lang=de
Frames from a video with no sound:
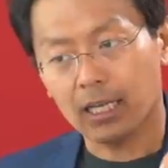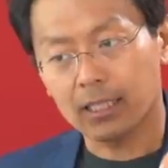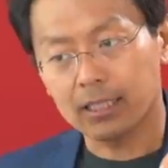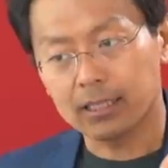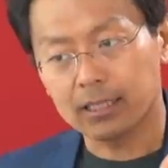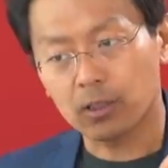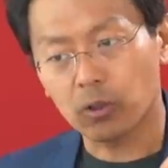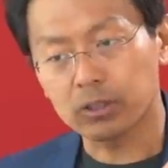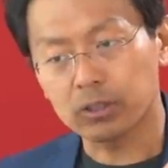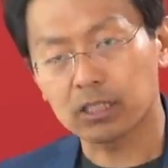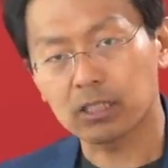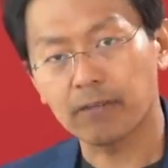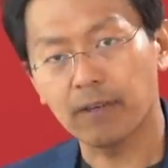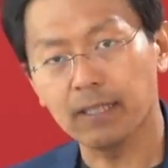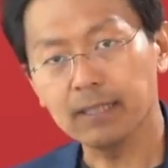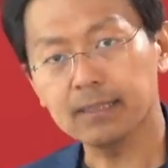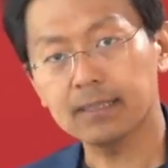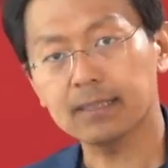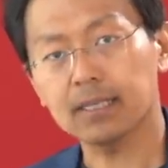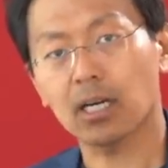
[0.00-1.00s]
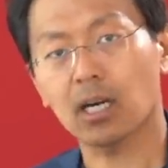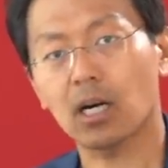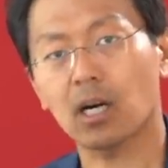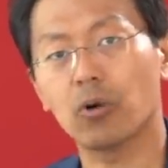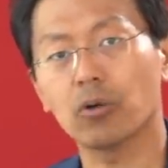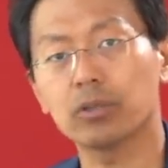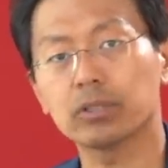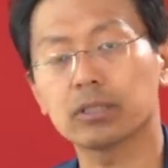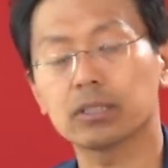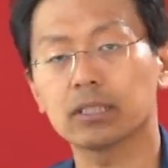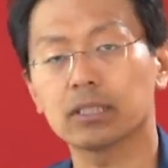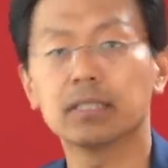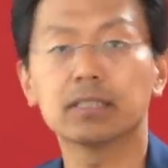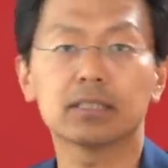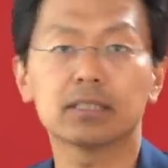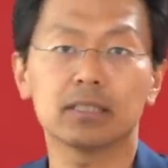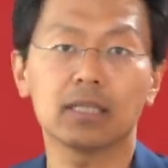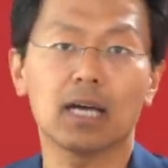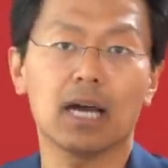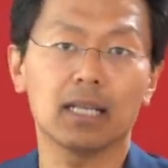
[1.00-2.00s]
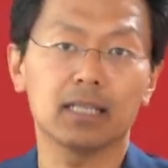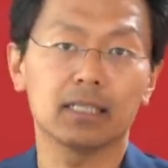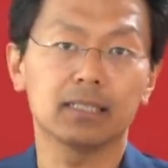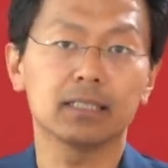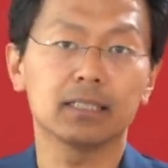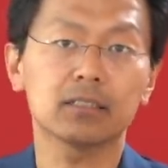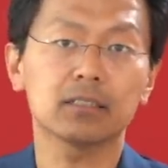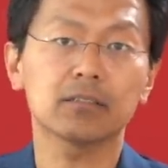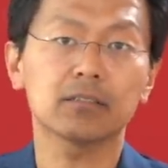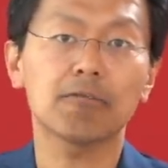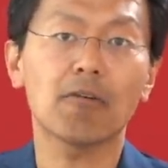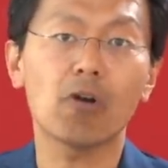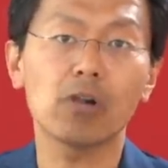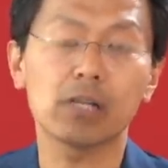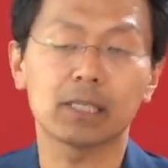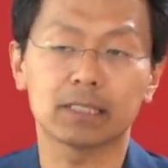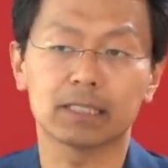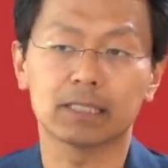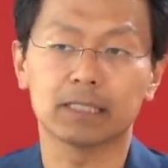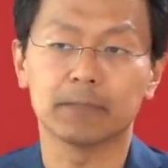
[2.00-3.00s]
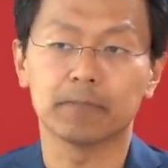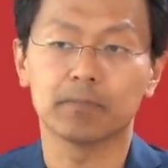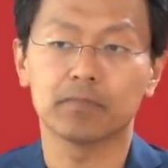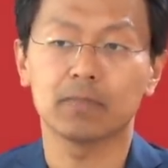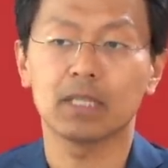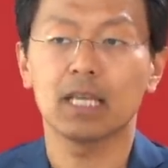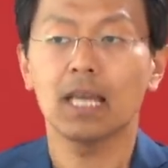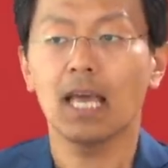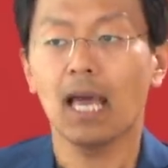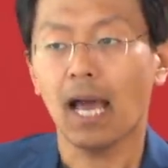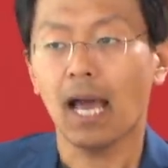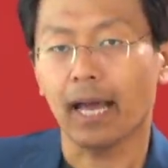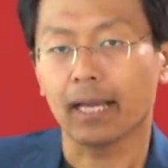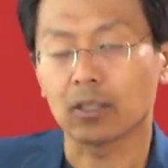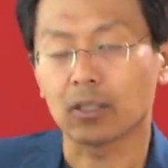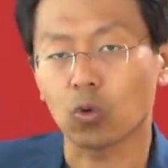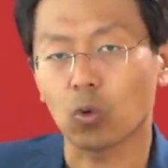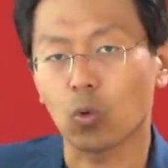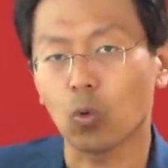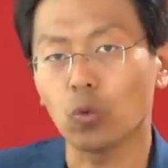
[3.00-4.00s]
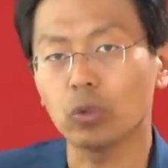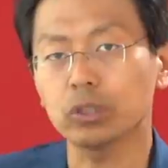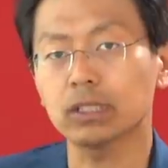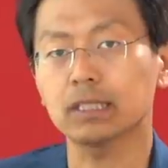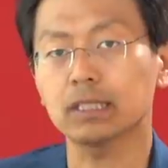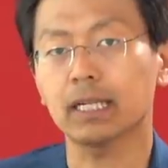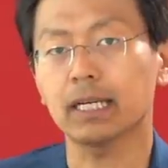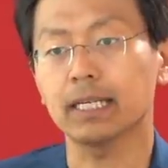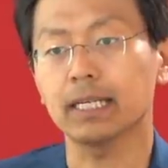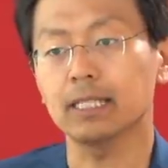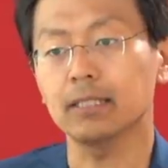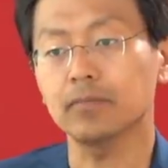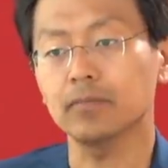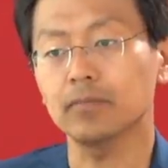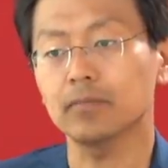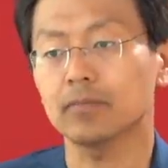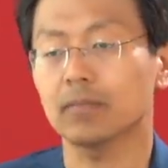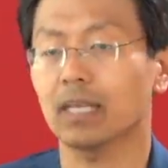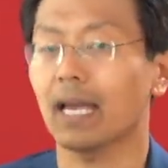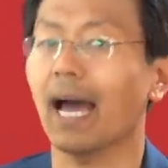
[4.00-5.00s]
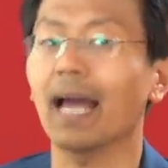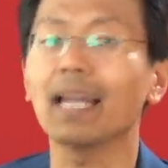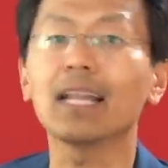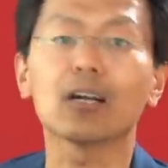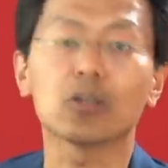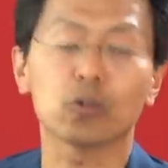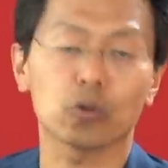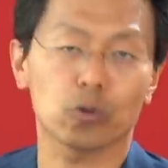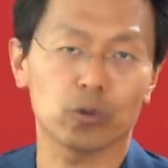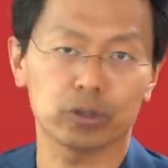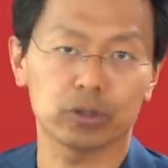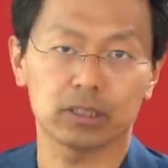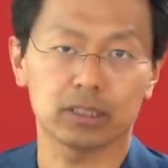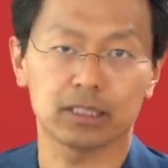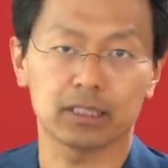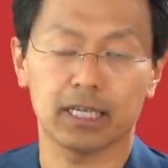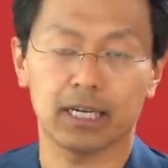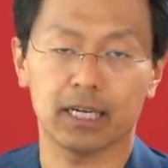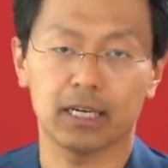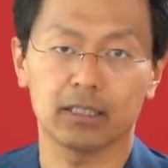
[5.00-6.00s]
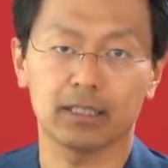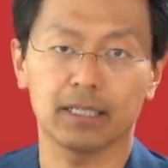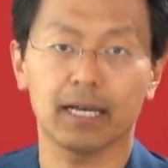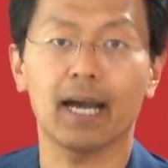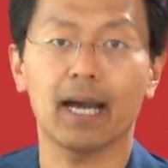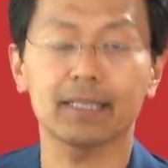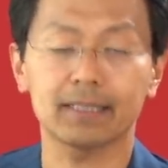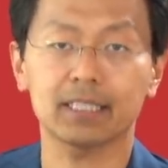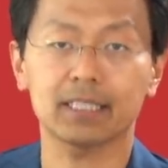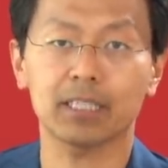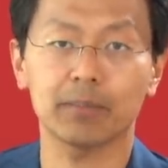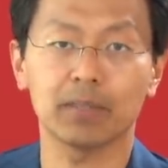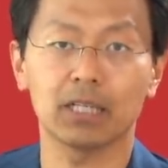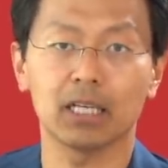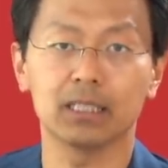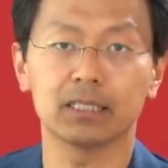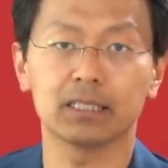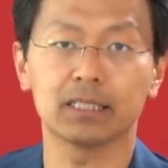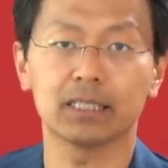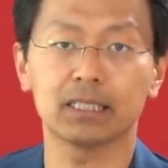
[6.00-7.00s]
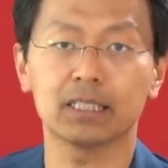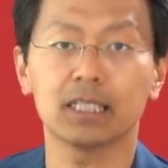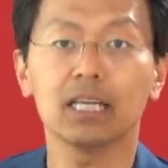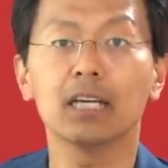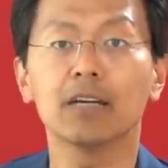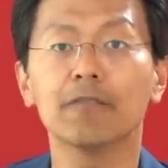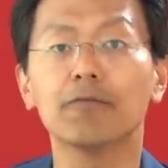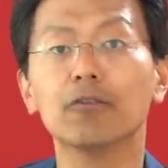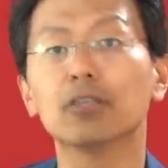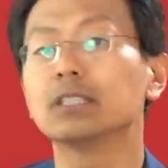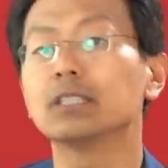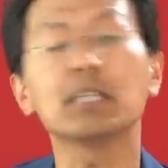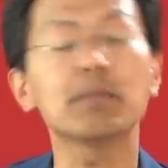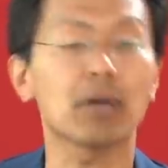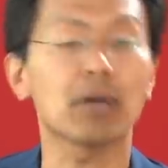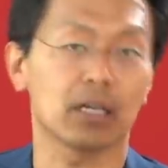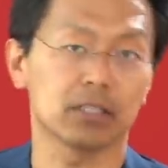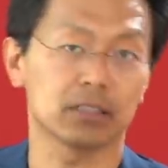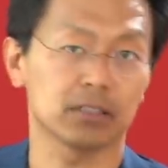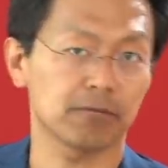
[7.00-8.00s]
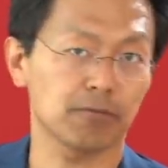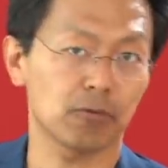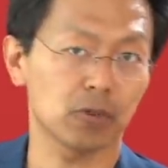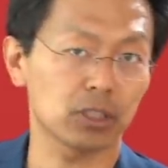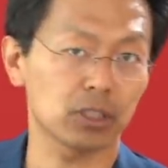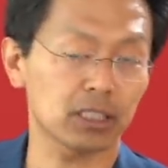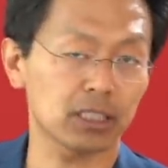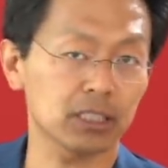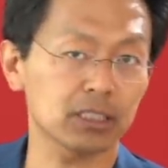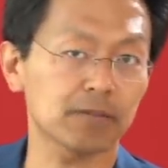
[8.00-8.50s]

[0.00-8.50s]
Die Konsequenz daraus ist allerdings folgende. Ein Großteil, der allergrößte Teil der Hasskriminalität wird niemals vor Gericht